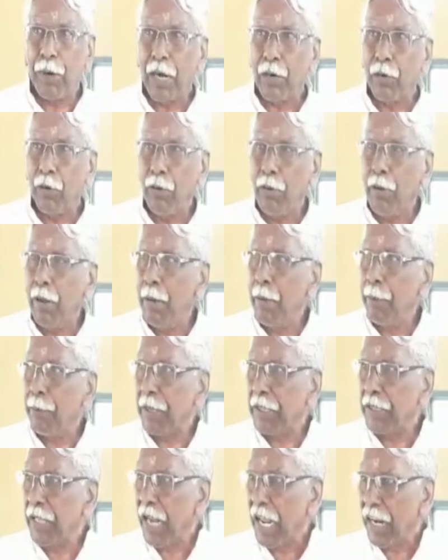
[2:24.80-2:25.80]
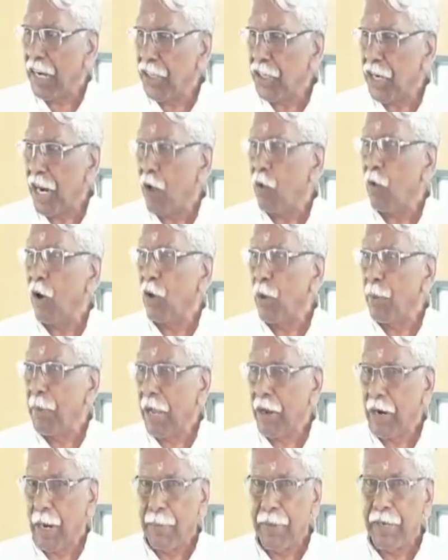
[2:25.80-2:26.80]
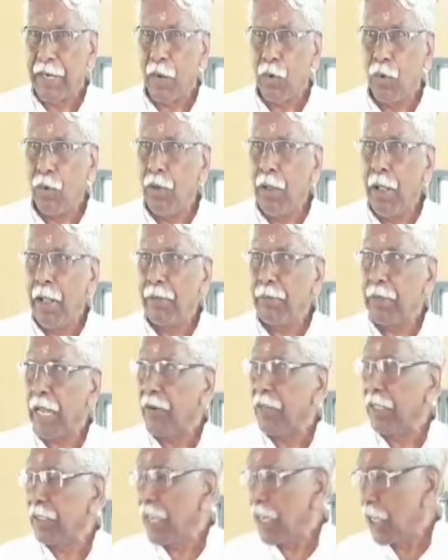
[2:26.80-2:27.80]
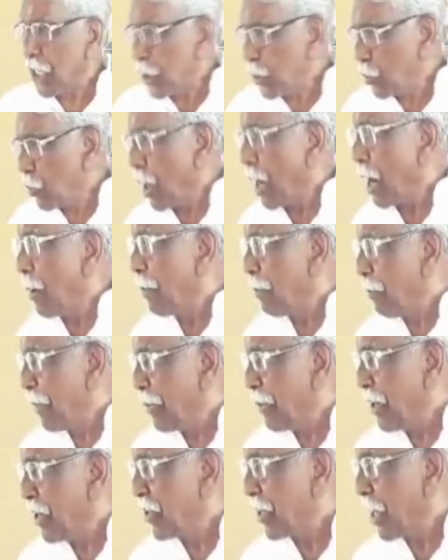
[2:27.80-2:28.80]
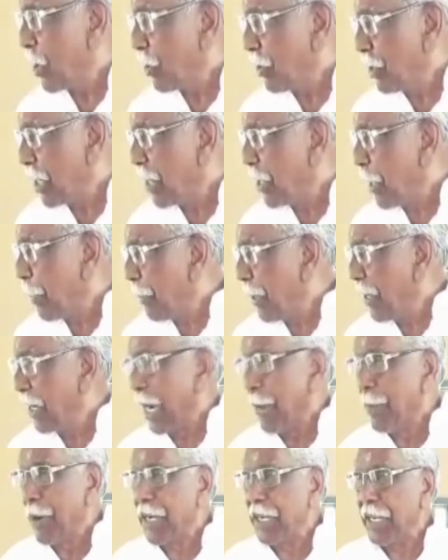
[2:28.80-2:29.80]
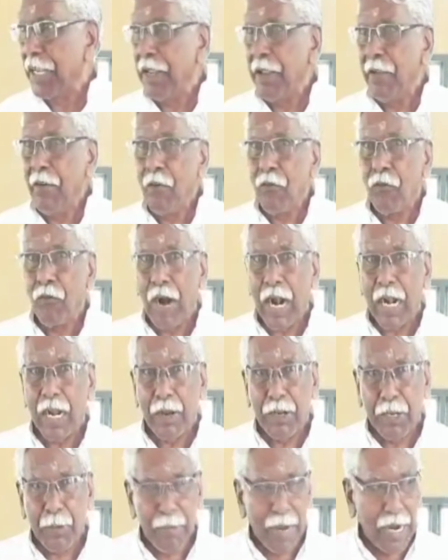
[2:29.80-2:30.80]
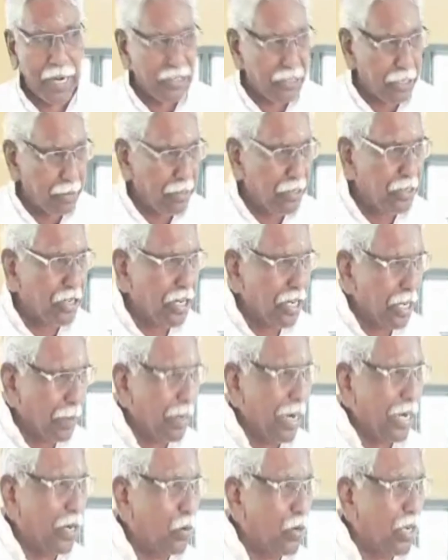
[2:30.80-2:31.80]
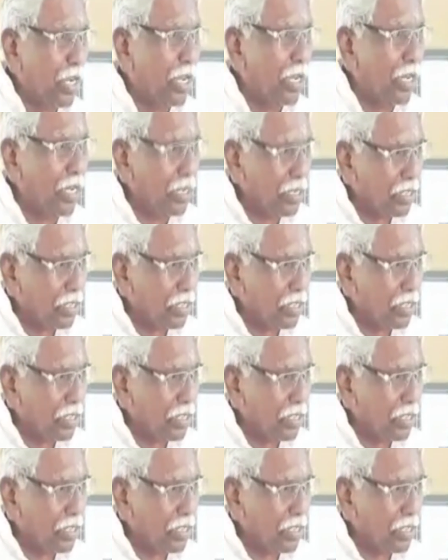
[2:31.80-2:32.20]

పాటు పెద్దలు హరీష్ రావు కూడా మాకు రమ్మన్నారు తర్వాత ఈశ్వర్ మనిషి గారు ఇద్దరు చెప్పింది కాబట్టి వాళ్ళకి మా చిన్న చిన్న డిమాండ్ ఉంటే